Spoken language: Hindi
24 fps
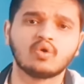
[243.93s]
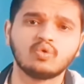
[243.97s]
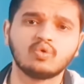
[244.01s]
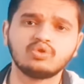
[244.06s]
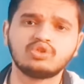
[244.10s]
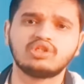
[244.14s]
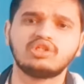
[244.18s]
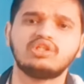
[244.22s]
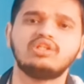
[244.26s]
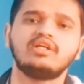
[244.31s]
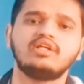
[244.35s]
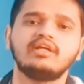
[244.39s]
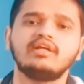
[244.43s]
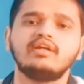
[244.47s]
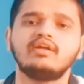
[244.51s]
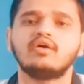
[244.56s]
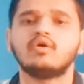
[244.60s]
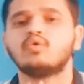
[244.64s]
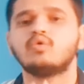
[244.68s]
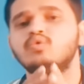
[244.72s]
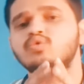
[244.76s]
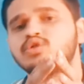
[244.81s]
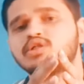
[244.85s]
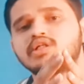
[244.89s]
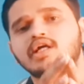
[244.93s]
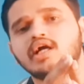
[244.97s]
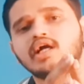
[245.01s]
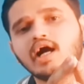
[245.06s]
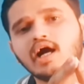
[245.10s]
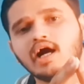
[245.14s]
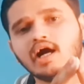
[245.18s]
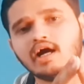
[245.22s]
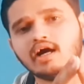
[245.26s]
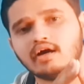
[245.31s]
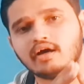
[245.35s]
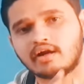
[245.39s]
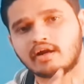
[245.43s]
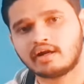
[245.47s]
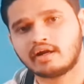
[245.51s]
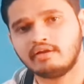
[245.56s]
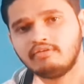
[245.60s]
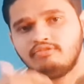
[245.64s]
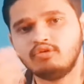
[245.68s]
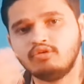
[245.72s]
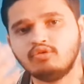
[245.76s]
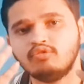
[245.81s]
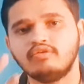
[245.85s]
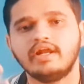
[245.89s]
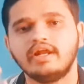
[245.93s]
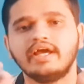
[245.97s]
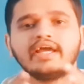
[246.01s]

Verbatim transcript: कुछ दिन उसका रिव्यू